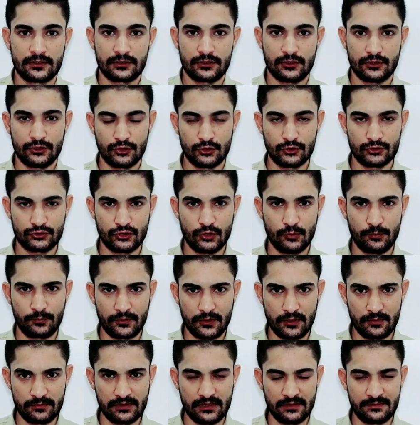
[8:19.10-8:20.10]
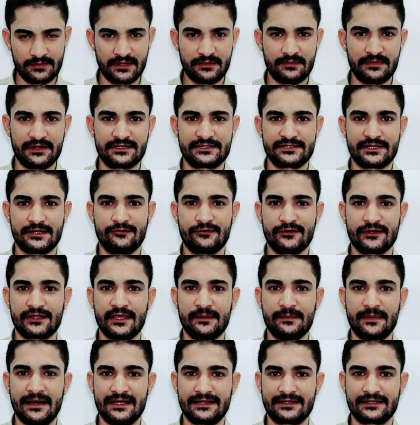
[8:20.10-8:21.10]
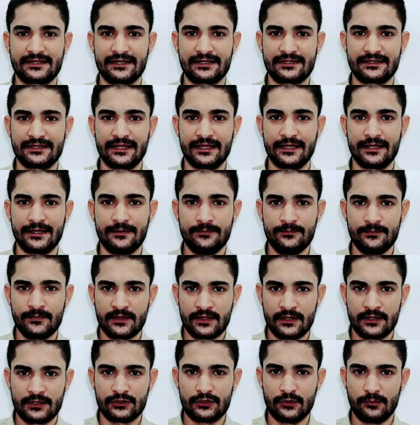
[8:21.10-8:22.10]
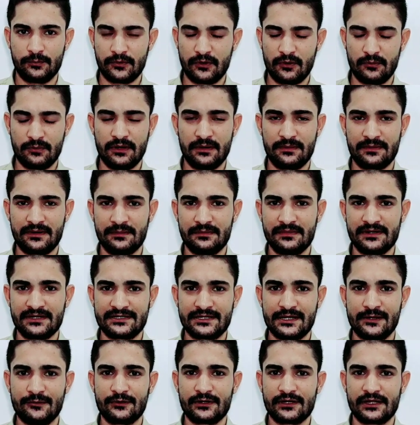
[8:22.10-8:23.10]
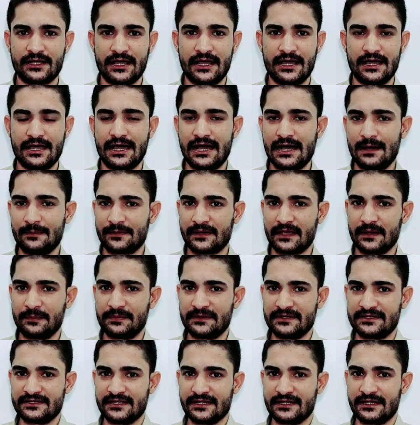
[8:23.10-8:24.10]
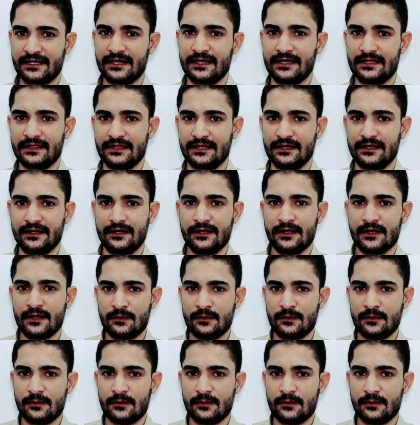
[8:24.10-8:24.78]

तो दोस्तों प्रॉब्लम नंबर सेवन की बात करते हैं तो प्रॉब्लम नंबर सेवन क्या है आपके पीसी के अंदर